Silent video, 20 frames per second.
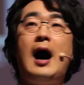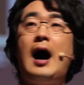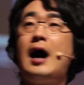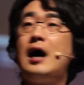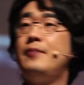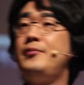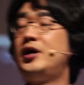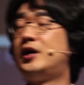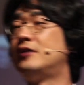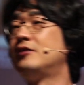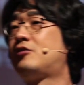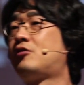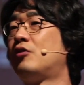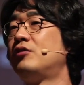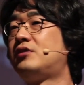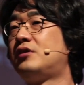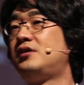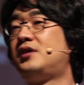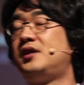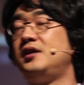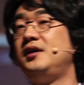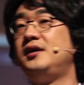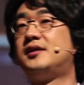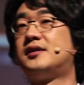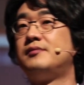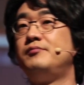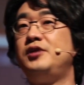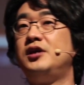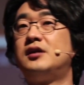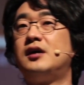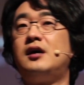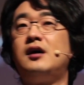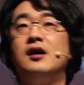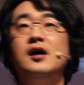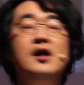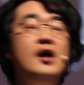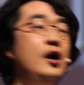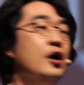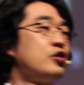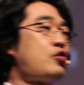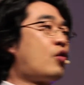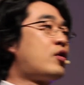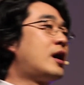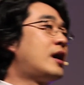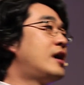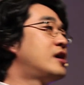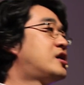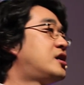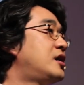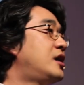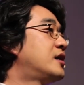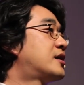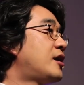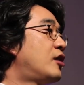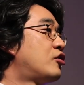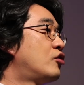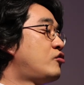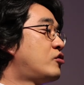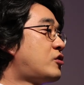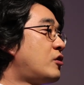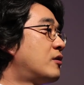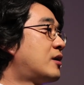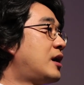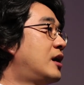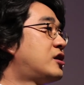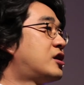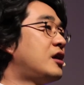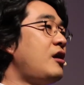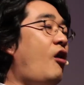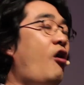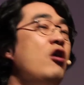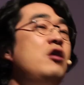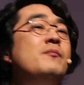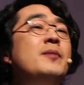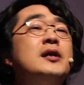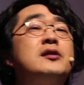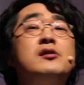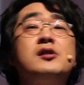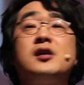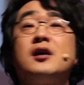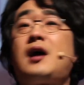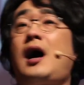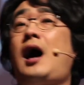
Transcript: 암이란 그런 특징이 있습니다. 돌아가시기 서너 주 전까지 얼마든지